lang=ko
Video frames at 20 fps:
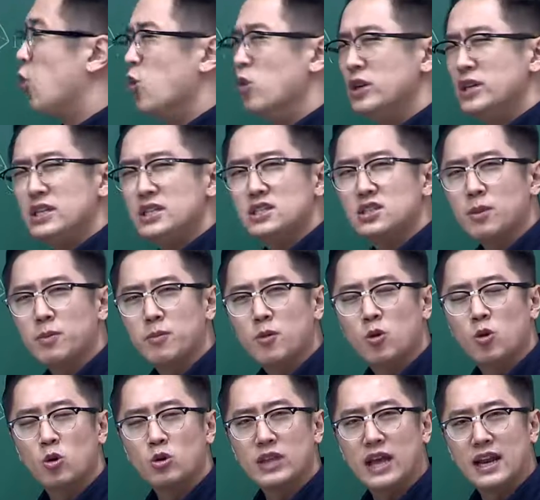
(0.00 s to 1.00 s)
종이
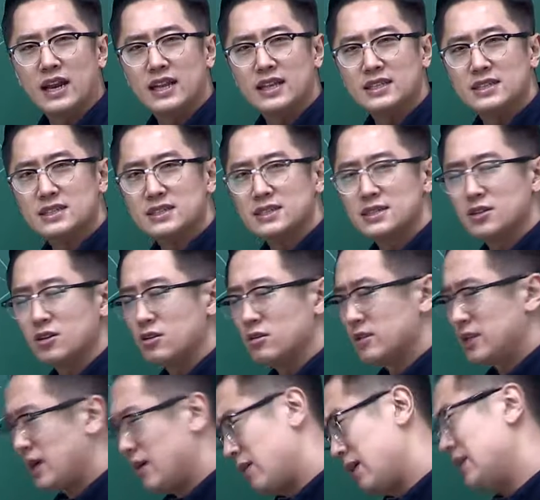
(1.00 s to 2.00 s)
접고 난리 치는 거.